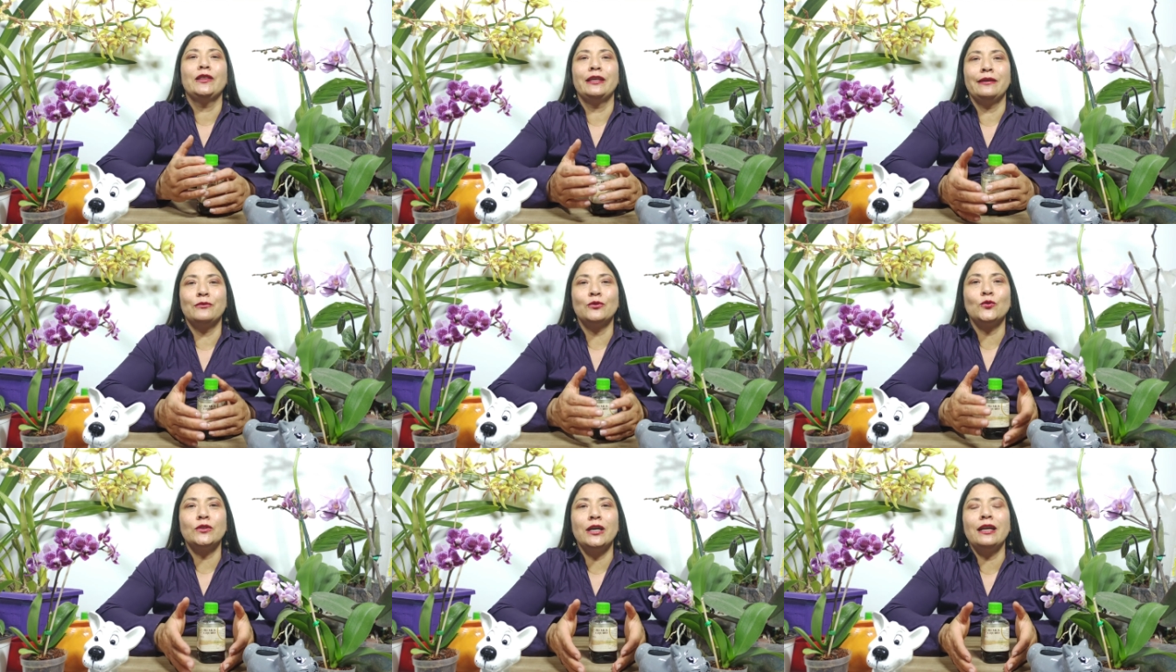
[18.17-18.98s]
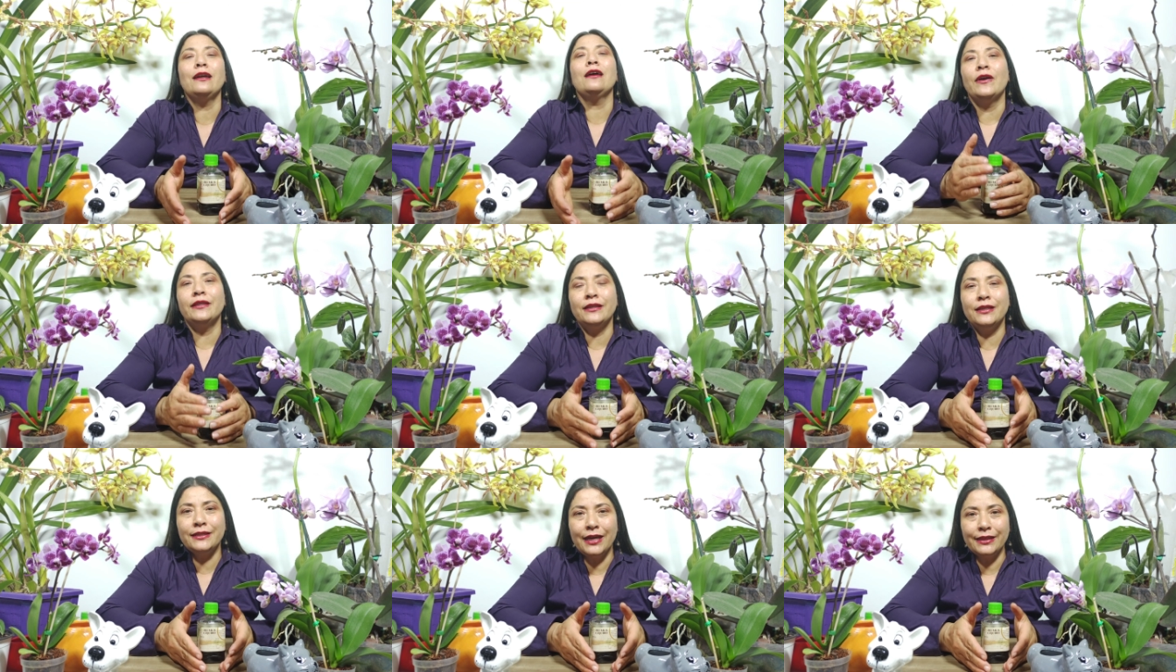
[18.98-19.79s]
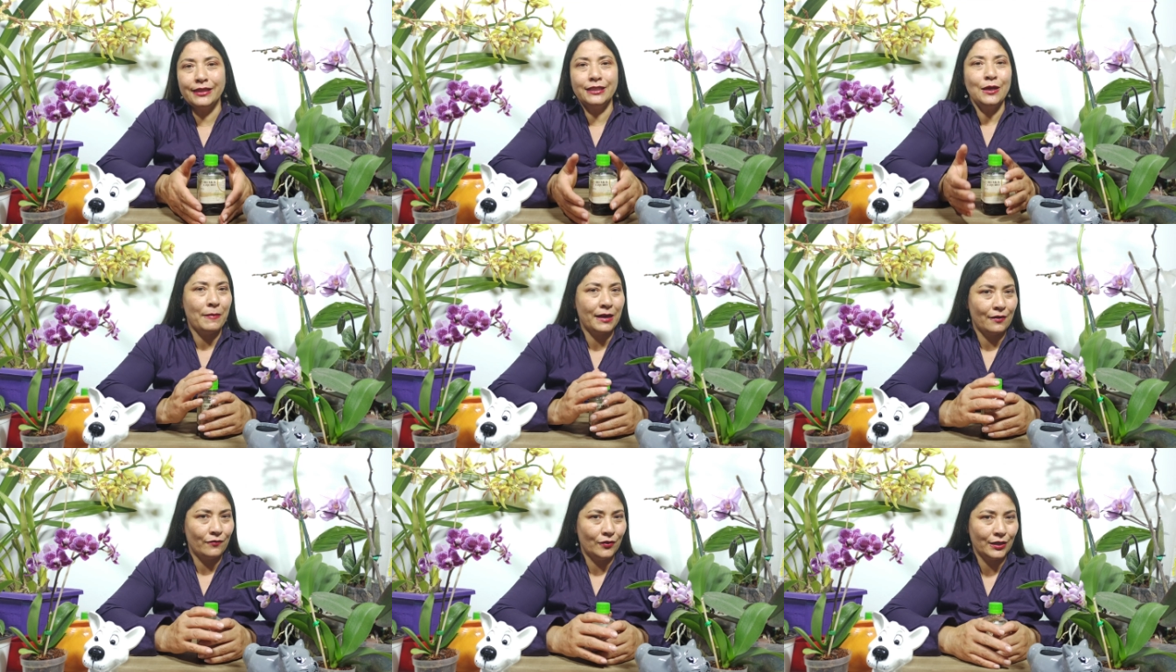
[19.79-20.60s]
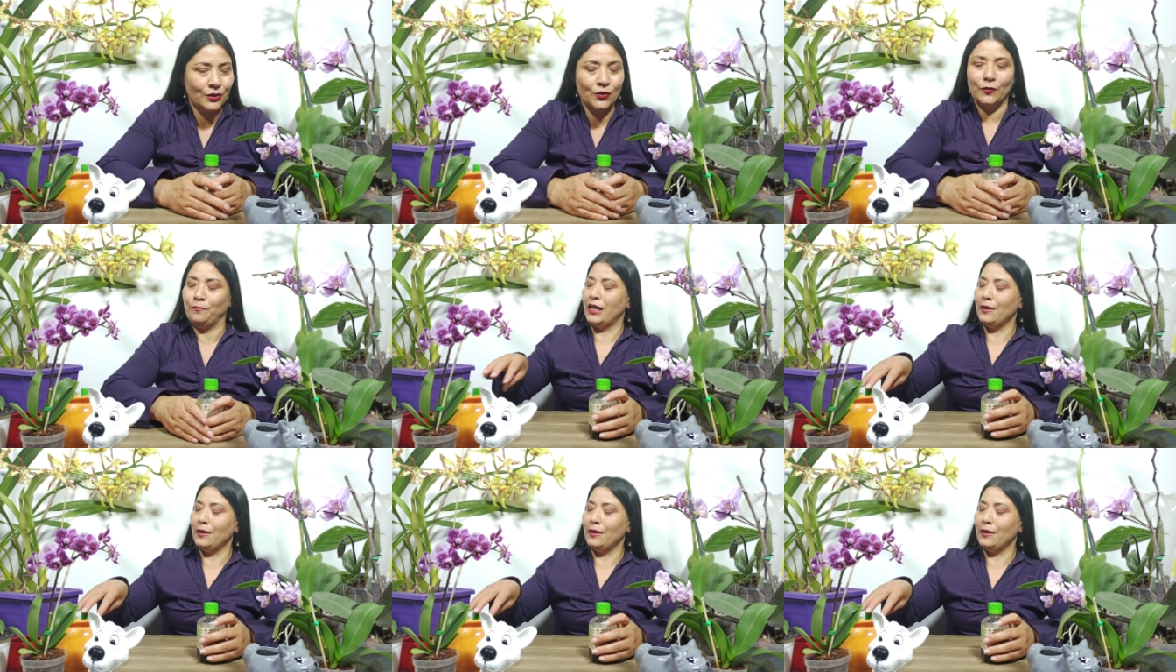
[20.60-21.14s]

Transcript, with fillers: debemos usar fertilizantes para floración.